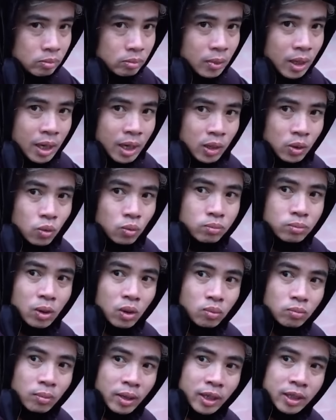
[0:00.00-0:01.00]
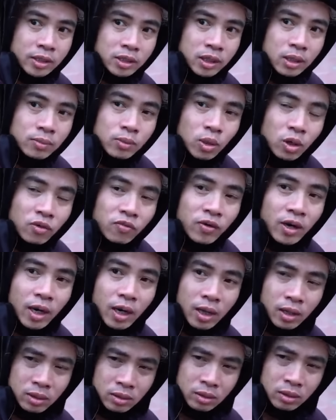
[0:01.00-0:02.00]
Bà cũng mong mày sớm có
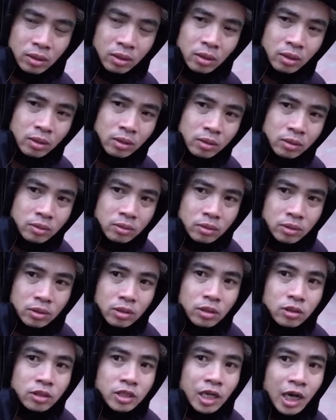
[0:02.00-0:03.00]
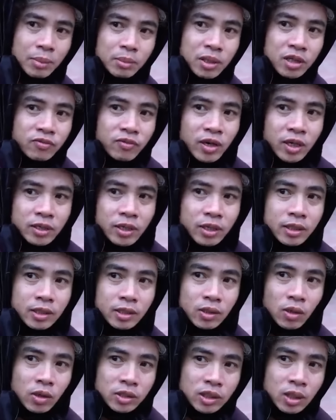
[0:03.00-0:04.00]
vợ, nhưng chả biết về đây
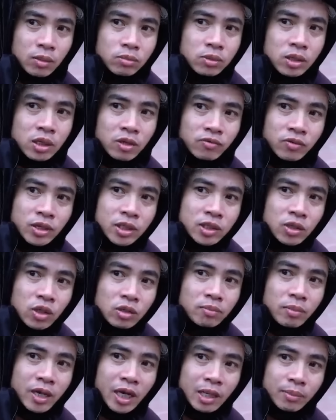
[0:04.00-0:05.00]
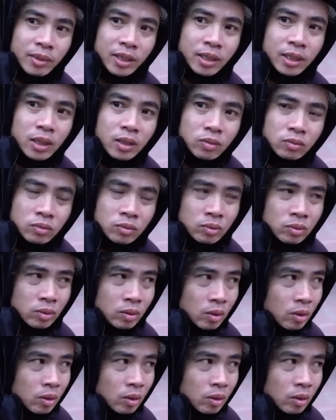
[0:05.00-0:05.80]
có sống được với con mẹ mày không.